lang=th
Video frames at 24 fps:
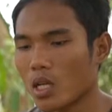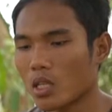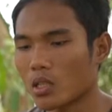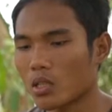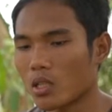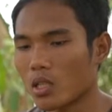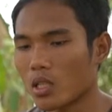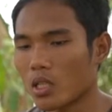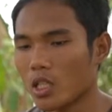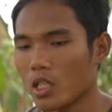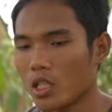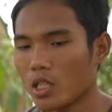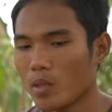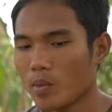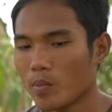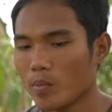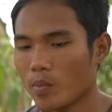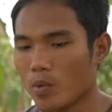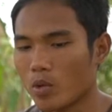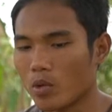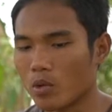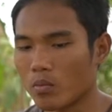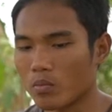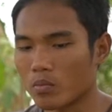ตอนนี้
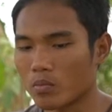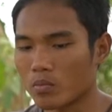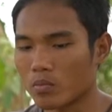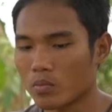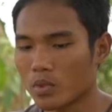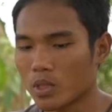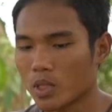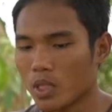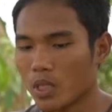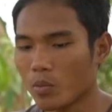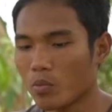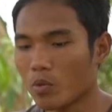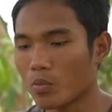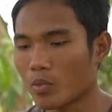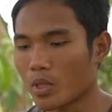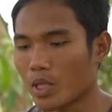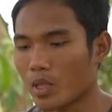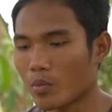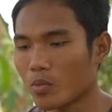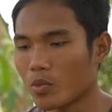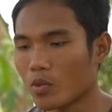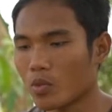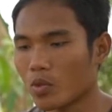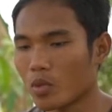ผมที่ผมเตรี
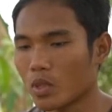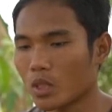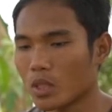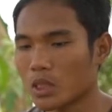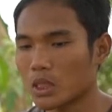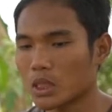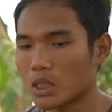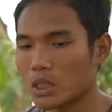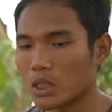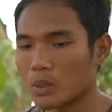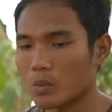ยมอยู่ก็คือ